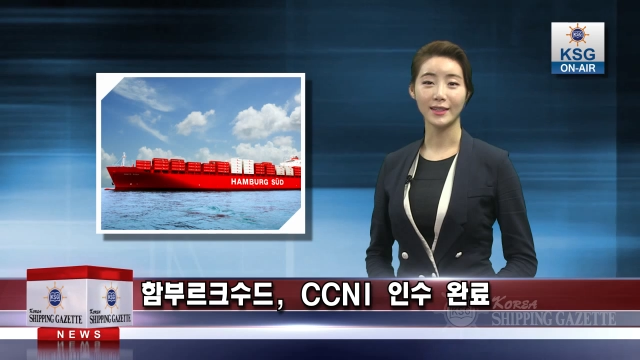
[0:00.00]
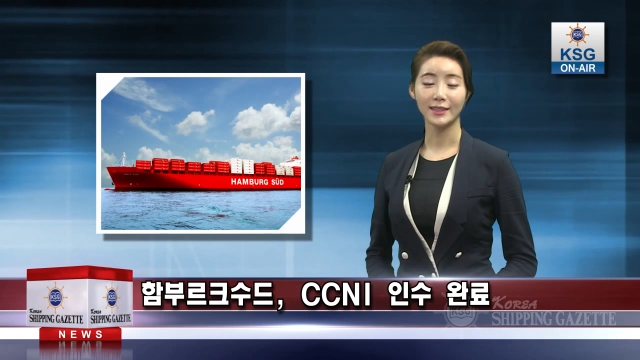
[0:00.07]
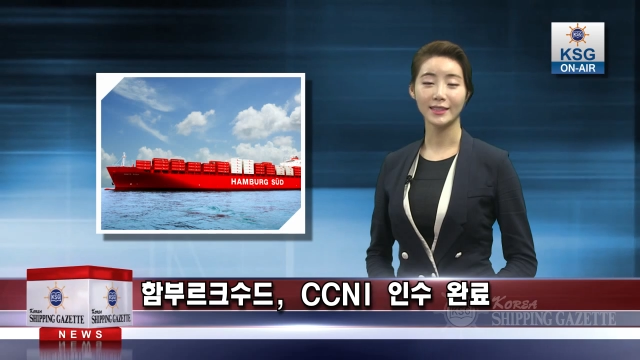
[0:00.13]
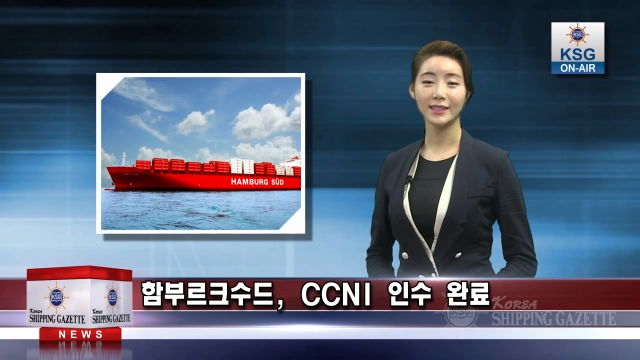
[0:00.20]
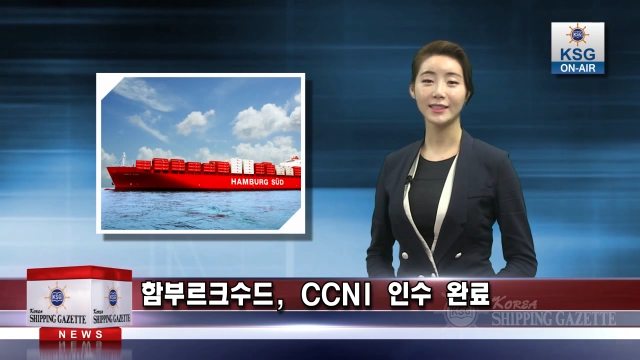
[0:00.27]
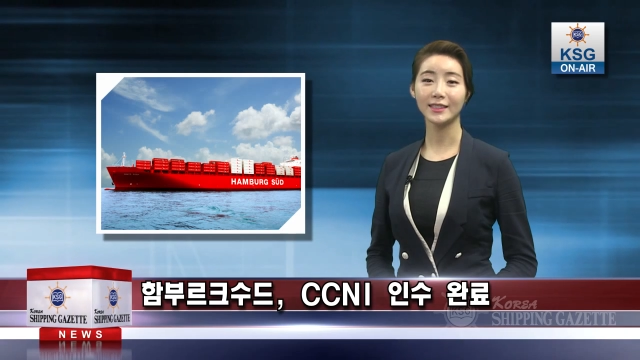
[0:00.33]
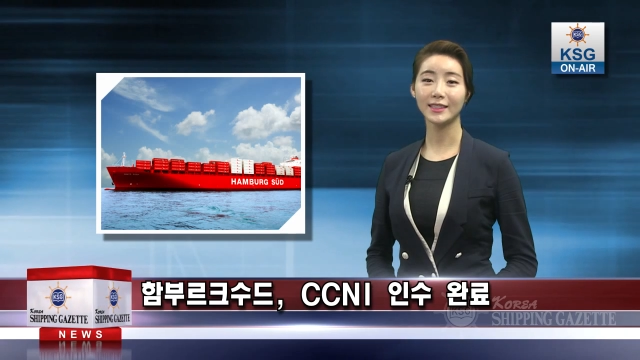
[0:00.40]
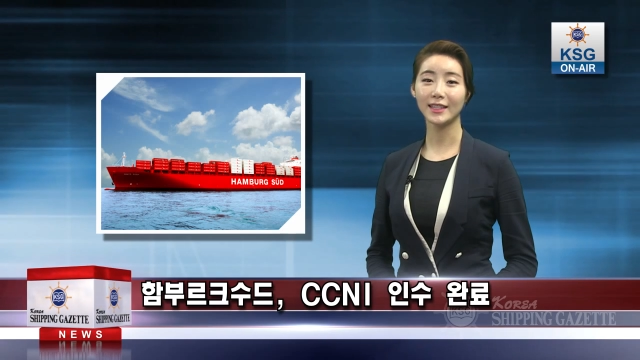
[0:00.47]

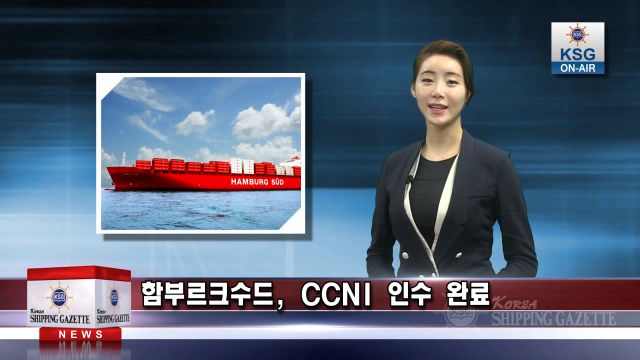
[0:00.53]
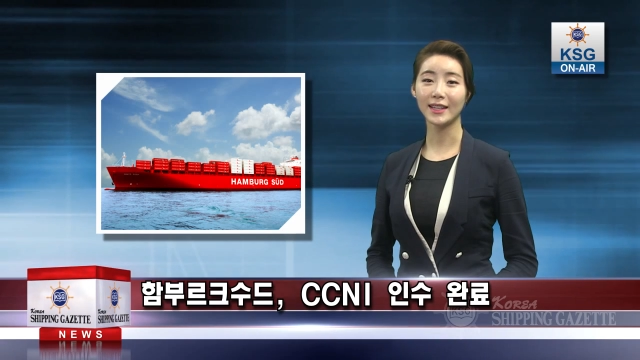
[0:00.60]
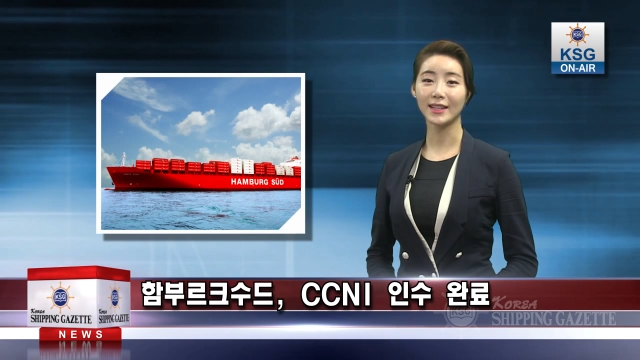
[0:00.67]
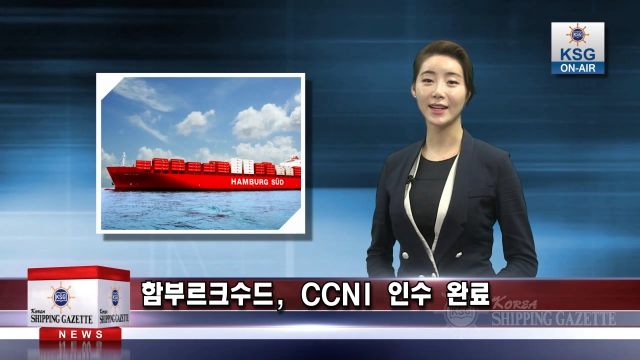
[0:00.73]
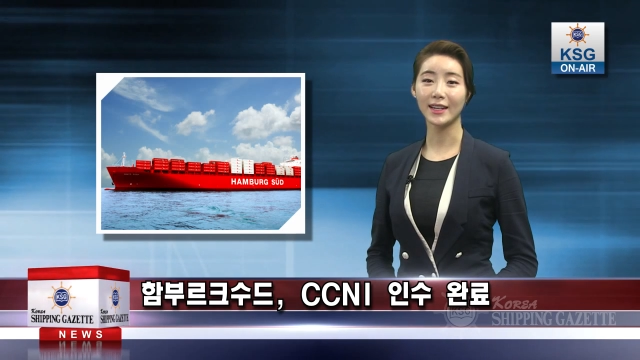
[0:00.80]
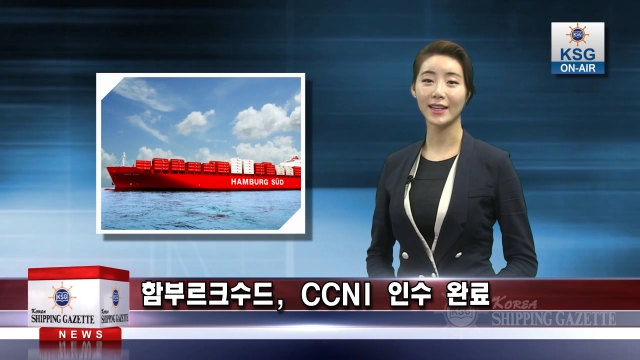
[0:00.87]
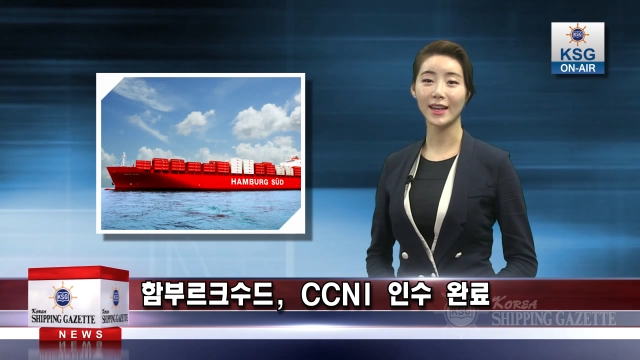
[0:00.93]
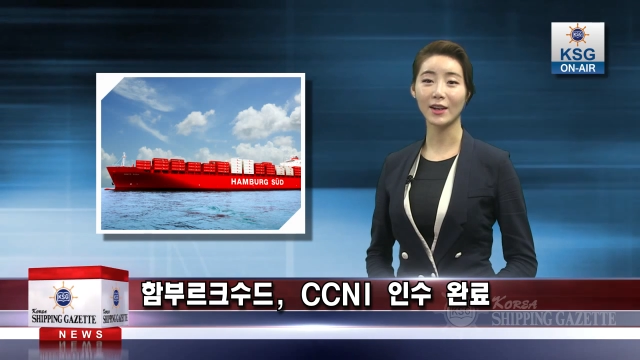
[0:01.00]

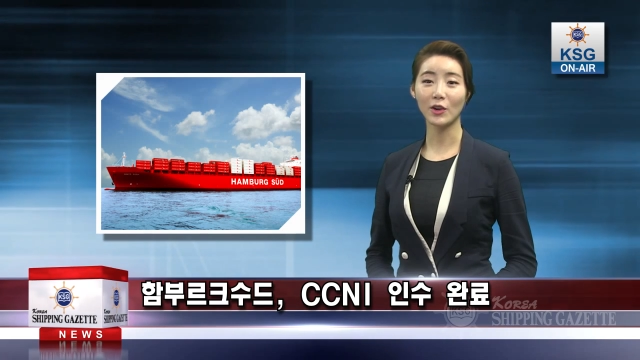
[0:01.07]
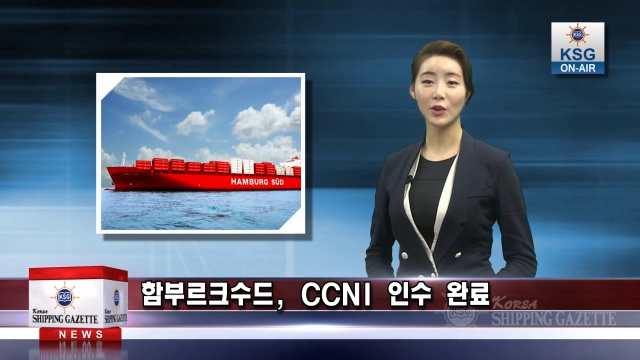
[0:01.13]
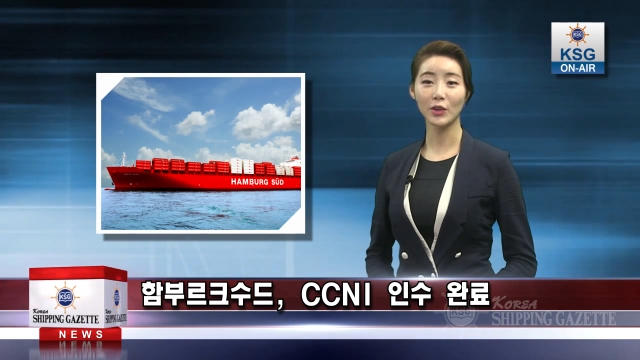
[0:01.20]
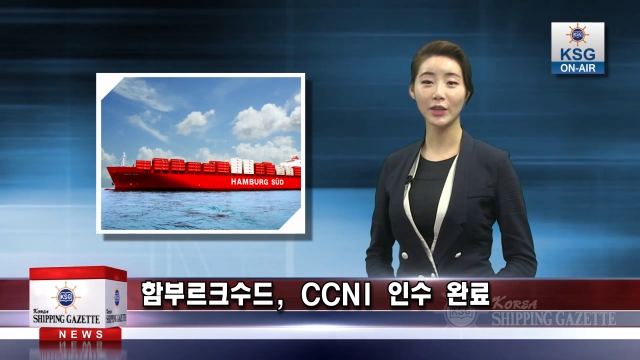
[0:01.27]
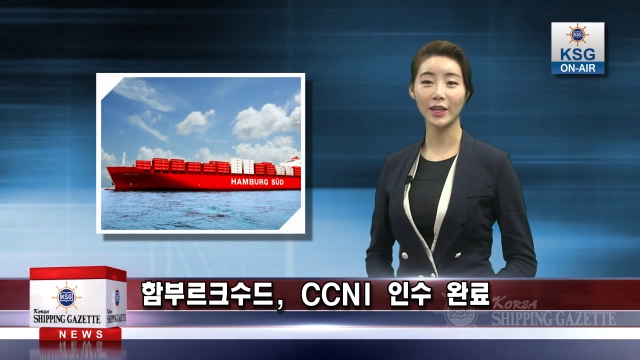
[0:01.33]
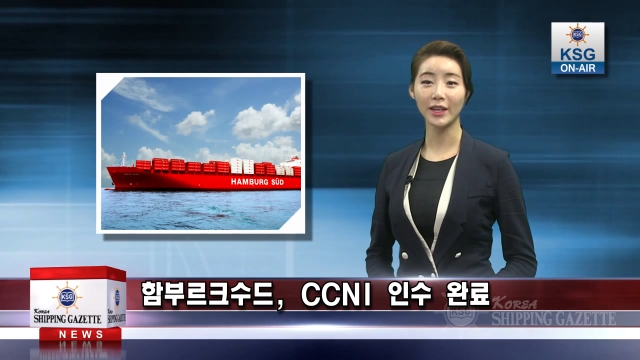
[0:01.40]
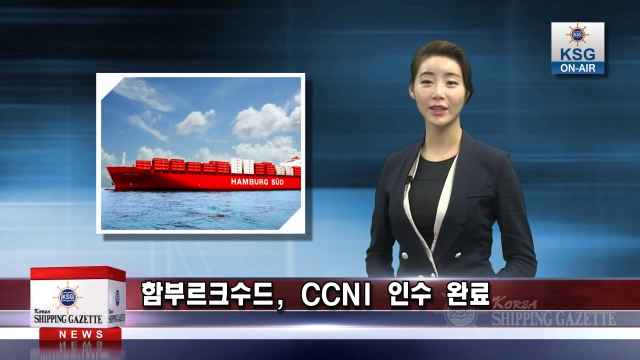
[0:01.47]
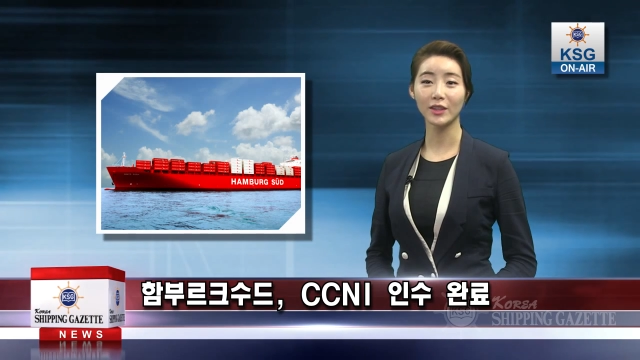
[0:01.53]
CCNI의
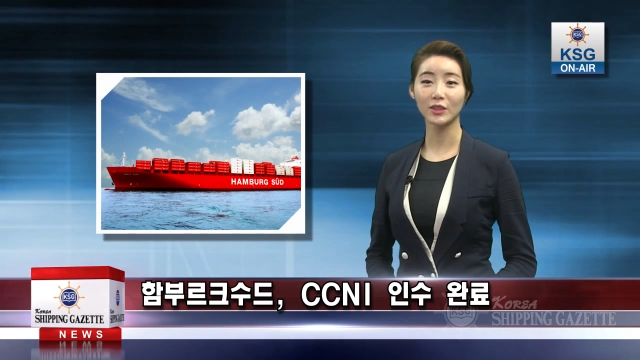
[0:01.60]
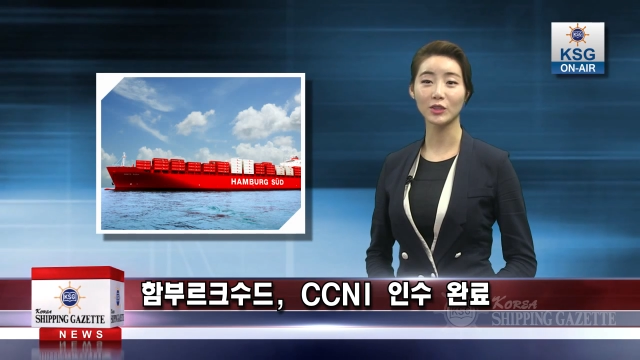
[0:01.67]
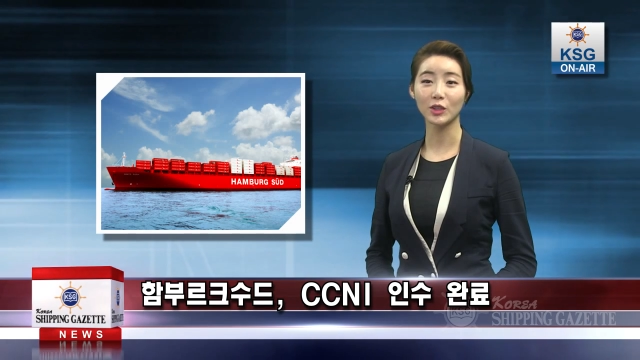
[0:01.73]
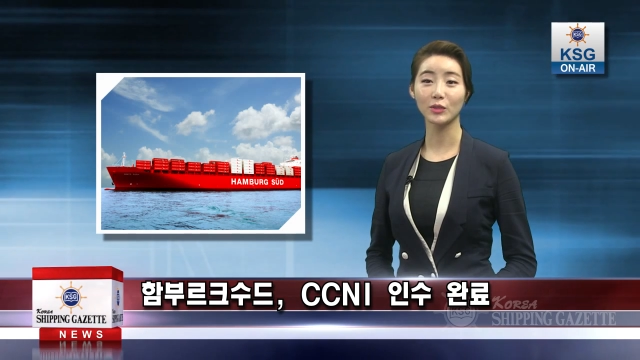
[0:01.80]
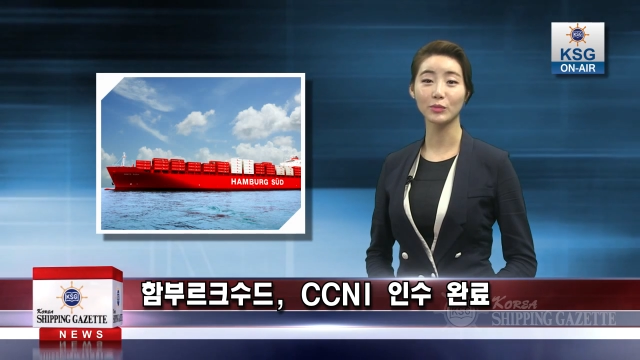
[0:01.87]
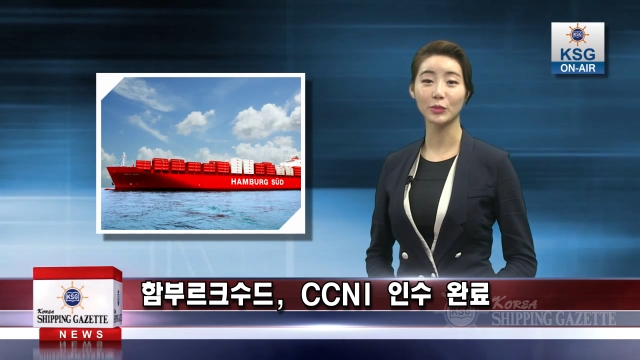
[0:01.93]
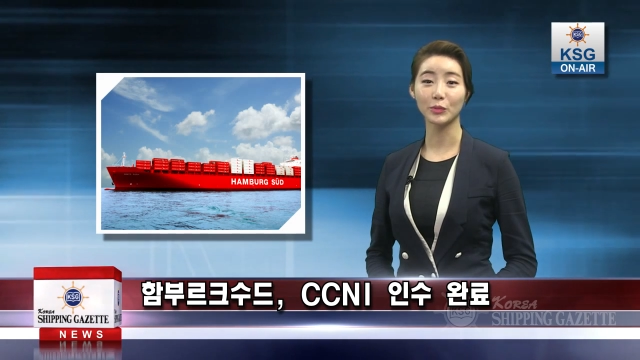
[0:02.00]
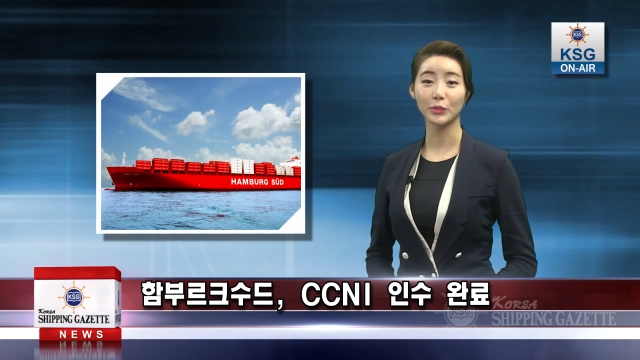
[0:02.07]

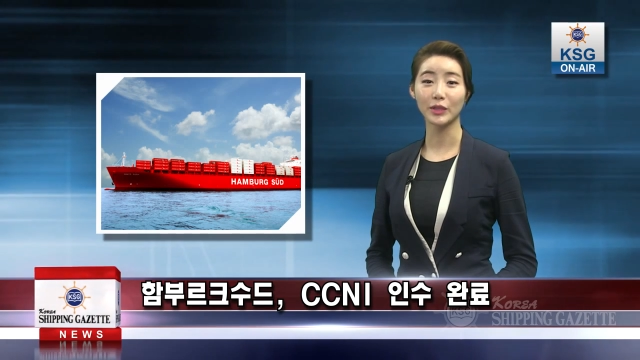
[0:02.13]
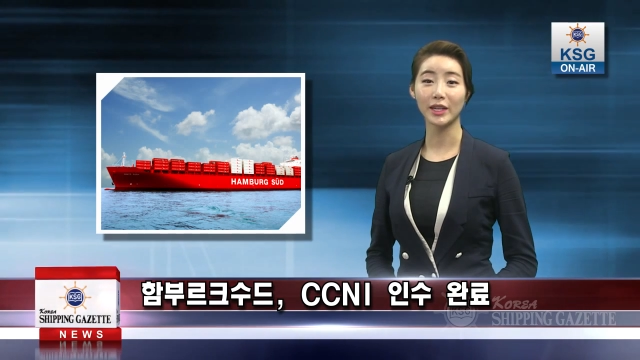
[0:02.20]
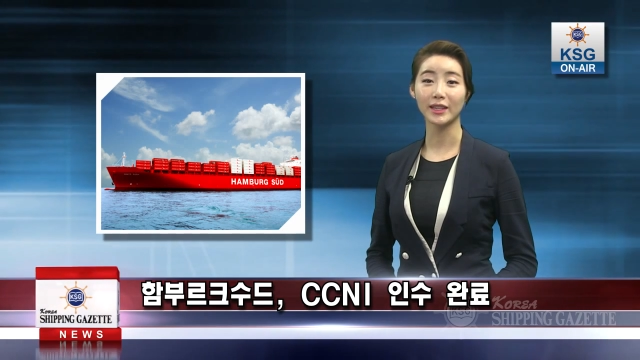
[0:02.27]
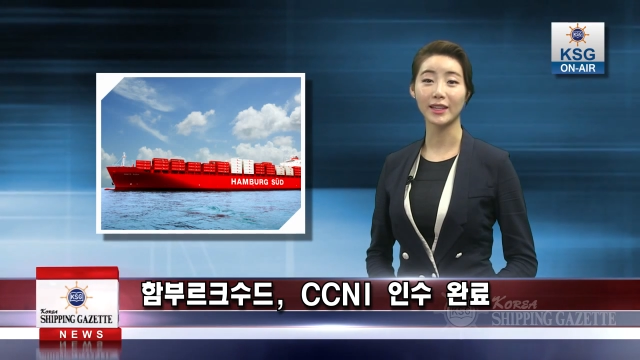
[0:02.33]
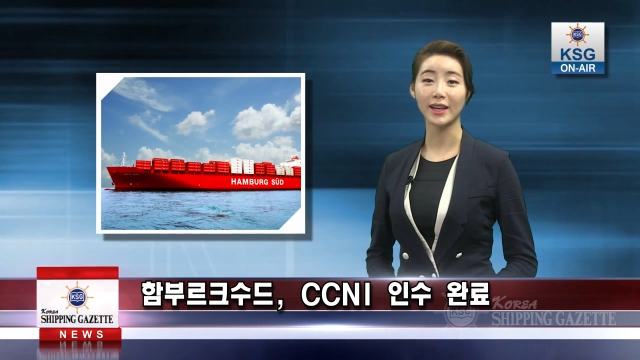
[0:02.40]
컨테이너선 부분에